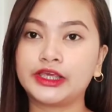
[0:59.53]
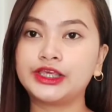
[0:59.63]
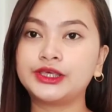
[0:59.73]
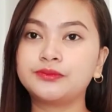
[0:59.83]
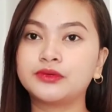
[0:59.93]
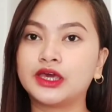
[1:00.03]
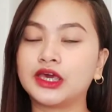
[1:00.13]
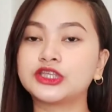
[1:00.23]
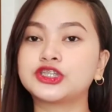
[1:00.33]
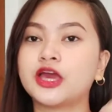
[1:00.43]
Eve,
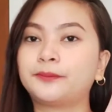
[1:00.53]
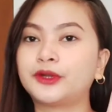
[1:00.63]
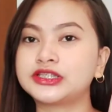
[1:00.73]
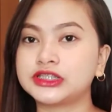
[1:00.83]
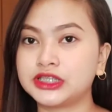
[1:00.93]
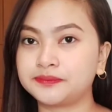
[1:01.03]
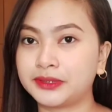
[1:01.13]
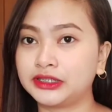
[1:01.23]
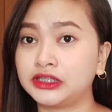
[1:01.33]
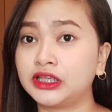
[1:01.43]
and syempre si
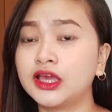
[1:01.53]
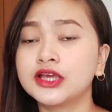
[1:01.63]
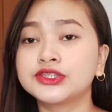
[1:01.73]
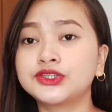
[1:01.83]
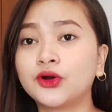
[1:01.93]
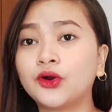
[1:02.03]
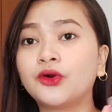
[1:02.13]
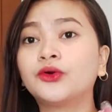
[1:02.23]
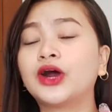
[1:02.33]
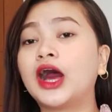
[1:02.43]
Tiffany. So,
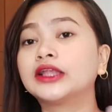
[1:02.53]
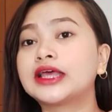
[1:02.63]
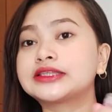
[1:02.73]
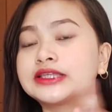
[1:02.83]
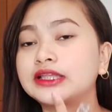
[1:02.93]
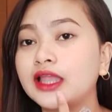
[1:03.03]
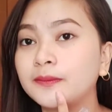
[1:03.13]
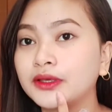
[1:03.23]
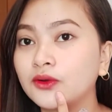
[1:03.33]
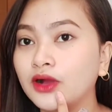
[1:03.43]
ang nasa
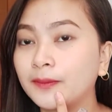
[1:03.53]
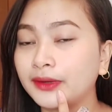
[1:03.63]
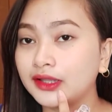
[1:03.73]
labi ko nga